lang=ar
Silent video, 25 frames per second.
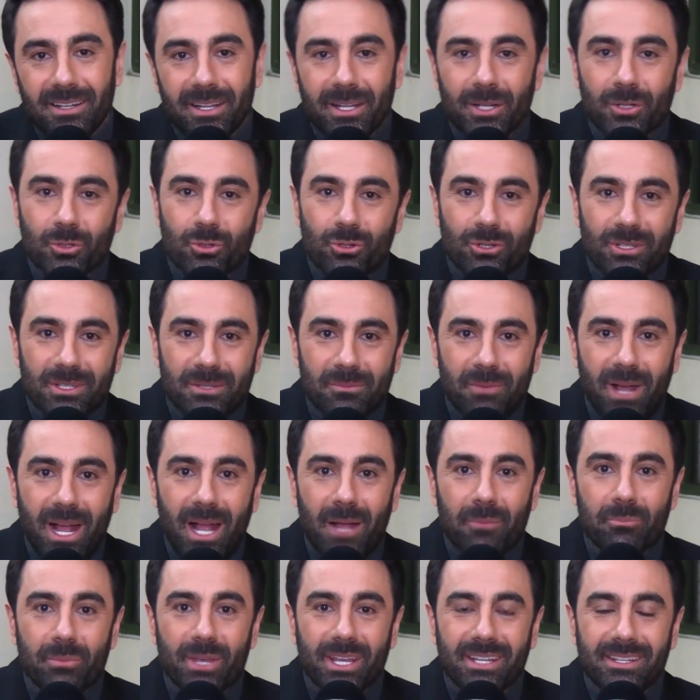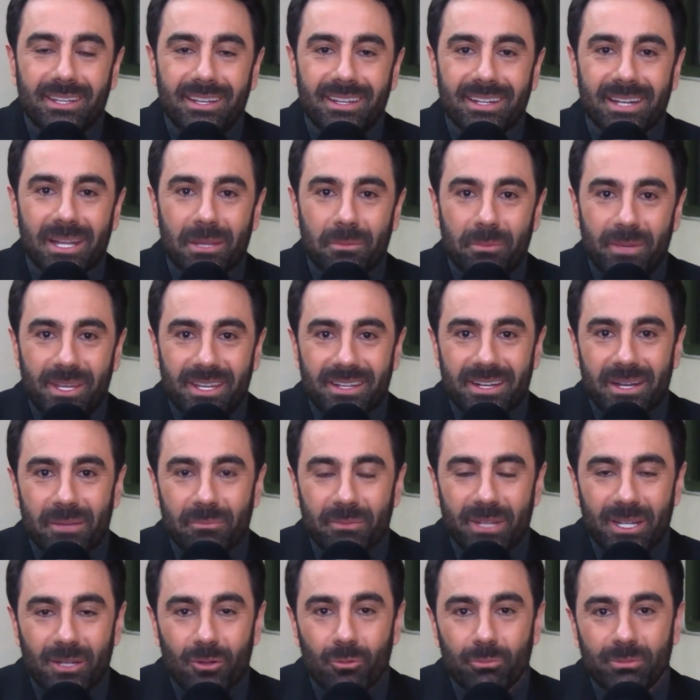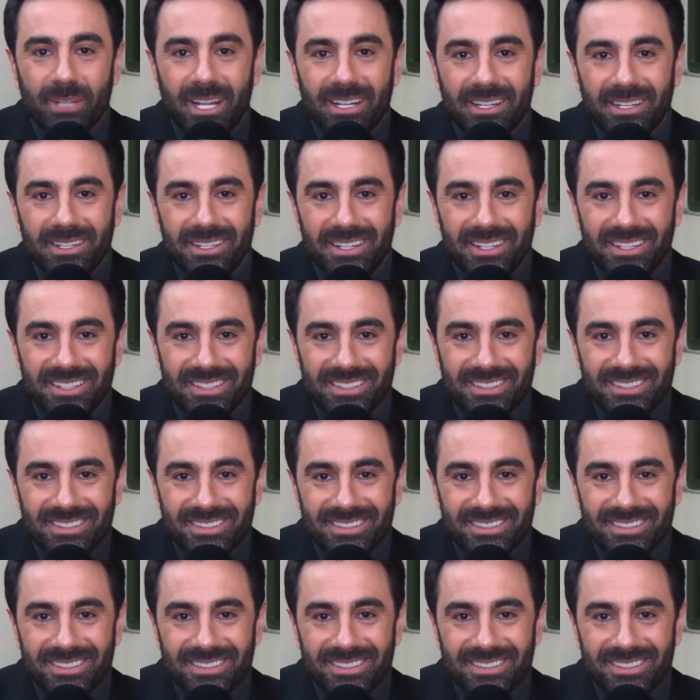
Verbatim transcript: لكم محبه كثير كبيره من اللبنانيين